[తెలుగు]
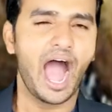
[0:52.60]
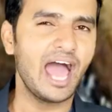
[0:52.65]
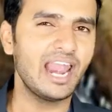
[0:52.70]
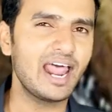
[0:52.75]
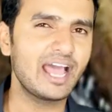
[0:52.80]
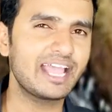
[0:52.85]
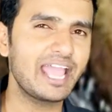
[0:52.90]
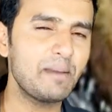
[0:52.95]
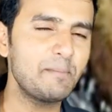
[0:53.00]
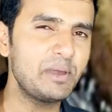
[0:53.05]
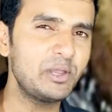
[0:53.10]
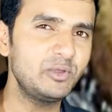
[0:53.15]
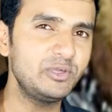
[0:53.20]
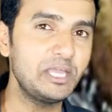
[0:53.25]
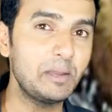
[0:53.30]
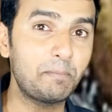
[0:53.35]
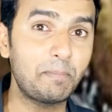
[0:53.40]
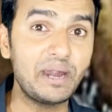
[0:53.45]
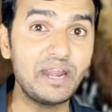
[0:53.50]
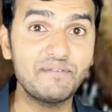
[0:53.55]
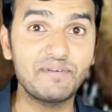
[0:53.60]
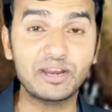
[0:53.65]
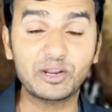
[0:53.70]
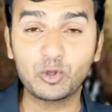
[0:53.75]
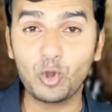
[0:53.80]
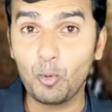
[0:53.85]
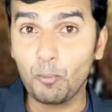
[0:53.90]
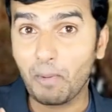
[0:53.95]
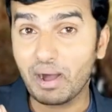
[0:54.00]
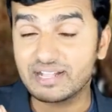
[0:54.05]
అలాగే మీరు ఇప్పటి
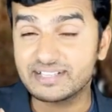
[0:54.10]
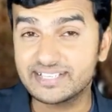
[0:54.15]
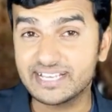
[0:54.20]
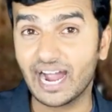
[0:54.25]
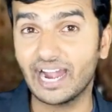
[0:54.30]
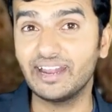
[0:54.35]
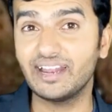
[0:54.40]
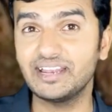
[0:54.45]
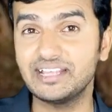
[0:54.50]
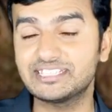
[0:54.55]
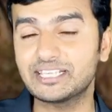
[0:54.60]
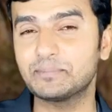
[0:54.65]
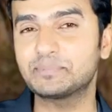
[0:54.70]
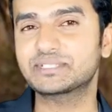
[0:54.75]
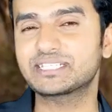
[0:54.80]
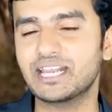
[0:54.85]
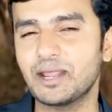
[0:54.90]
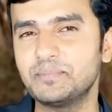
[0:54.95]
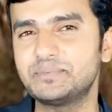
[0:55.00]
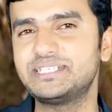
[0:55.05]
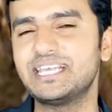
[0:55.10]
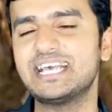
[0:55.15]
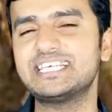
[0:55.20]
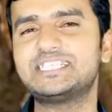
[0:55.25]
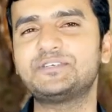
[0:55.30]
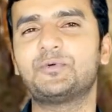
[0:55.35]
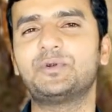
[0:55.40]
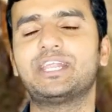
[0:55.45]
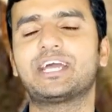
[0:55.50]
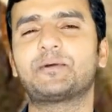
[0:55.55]
వరకు మా ఛానల్ని సబ్స్క్రైబ్
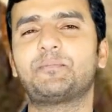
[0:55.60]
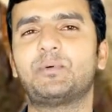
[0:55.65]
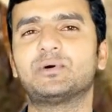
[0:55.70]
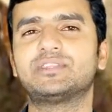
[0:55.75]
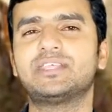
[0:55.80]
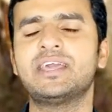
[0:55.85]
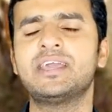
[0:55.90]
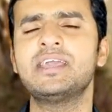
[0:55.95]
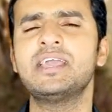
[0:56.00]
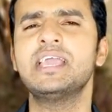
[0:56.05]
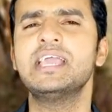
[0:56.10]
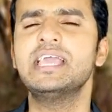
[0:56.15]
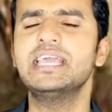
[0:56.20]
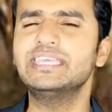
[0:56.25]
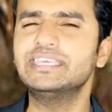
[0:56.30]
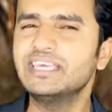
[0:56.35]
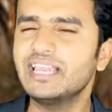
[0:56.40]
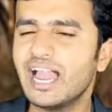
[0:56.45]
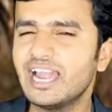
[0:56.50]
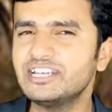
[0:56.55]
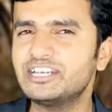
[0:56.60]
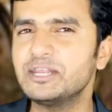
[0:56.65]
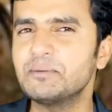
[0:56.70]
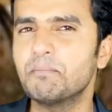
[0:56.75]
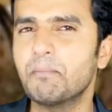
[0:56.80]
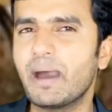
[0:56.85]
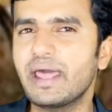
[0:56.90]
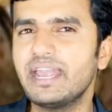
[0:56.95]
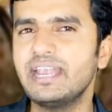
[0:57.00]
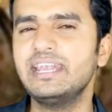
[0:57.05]
చేసి ఉండకపోతే ఇలాంటి
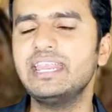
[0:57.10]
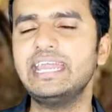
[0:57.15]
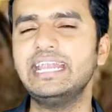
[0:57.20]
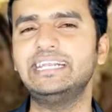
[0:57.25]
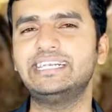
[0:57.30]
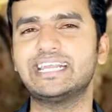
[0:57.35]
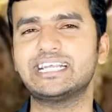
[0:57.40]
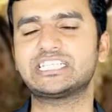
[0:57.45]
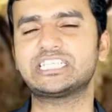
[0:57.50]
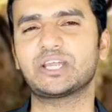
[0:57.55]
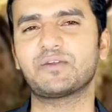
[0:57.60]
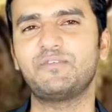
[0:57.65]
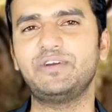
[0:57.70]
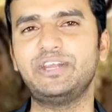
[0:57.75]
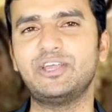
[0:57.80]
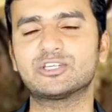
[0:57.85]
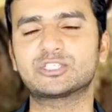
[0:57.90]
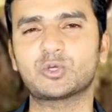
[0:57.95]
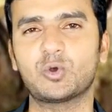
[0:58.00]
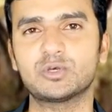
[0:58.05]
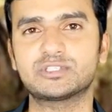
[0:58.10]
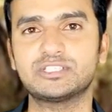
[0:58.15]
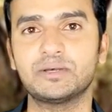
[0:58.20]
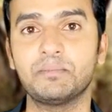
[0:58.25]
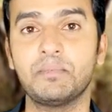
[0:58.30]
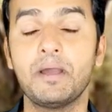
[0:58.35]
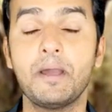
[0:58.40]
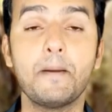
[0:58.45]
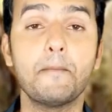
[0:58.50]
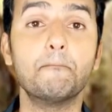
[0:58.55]
మరిన్ని ఇంట్రెస్టింగ్ వీడియోస్
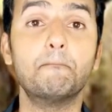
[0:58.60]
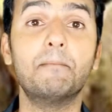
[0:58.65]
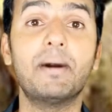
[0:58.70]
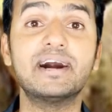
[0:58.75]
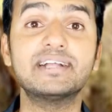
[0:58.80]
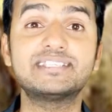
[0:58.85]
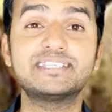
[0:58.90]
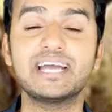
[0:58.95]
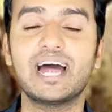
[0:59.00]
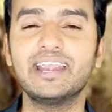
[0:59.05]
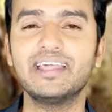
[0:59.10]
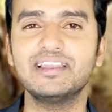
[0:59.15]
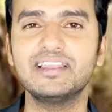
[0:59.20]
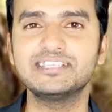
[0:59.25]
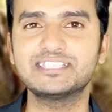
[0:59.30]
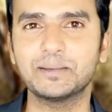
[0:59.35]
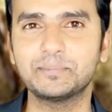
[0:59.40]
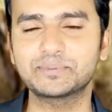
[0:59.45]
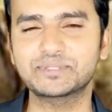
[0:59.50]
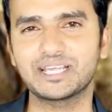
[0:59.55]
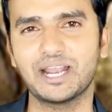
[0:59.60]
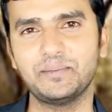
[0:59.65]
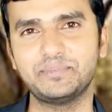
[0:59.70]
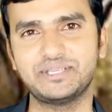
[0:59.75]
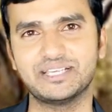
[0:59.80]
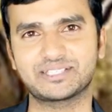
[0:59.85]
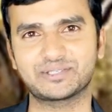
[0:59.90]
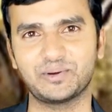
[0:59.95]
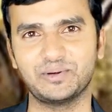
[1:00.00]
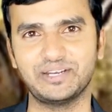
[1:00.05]
కోసం మా ఛానల్ని
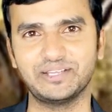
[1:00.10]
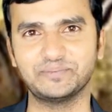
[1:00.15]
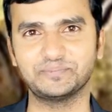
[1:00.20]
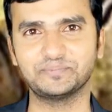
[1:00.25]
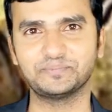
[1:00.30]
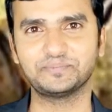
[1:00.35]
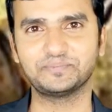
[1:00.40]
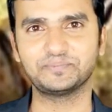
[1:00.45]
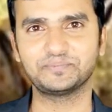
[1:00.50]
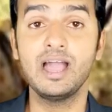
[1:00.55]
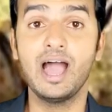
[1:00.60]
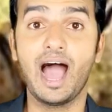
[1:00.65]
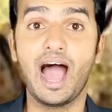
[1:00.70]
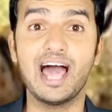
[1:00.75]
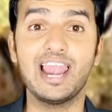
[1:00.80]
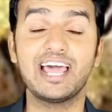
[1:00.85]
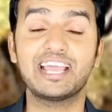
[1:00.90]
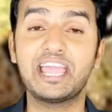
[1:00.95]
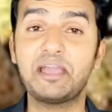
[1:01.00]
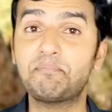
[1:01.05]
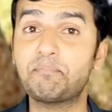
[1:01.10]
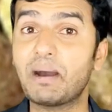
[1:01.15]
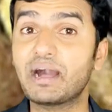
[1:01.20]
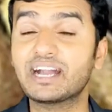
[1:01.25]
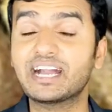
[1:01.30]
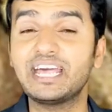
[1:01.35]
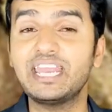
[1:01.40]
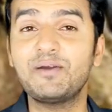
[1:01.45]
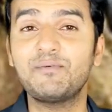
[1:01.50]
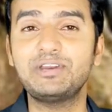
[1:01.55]
సబ్స్క్రైబ్ చేసుకోండి అలాగే
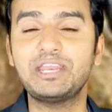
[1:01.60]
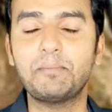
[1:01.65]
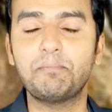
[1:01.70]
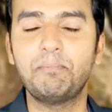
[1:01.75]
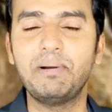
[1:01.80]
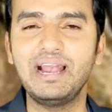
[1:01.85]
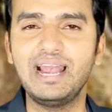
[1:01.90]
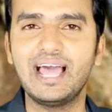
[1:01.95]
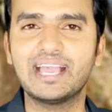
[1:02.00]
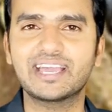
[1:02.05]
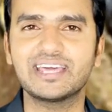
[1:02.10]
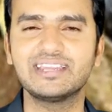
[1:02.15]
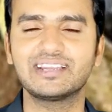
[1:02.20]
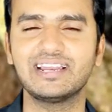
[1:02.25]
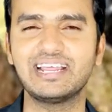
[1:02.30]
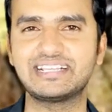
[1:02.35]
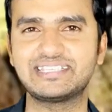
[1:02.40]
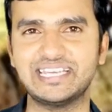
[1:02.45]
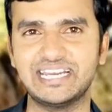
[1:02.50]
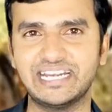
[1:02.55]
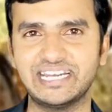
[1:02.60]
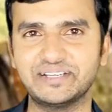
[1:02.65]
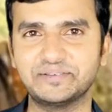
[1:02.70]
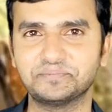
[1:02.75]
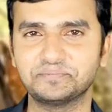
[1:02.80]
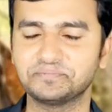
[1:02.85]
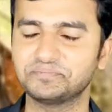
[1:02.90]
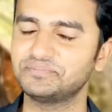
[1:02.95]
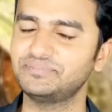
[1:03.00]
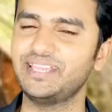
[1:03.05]
పక్కనే ఉన్న బెల్ ఐకన్ క్లిక్ చేయండి
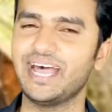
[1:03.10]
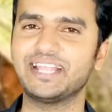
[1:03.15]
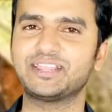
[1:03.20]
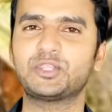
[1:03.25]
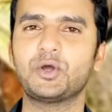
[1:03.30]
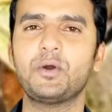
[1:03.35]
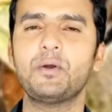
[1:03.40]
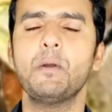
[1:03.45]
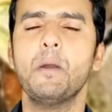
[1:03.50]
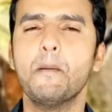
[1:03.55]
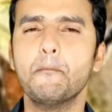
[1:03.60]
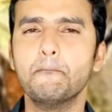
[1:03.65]
దాంతో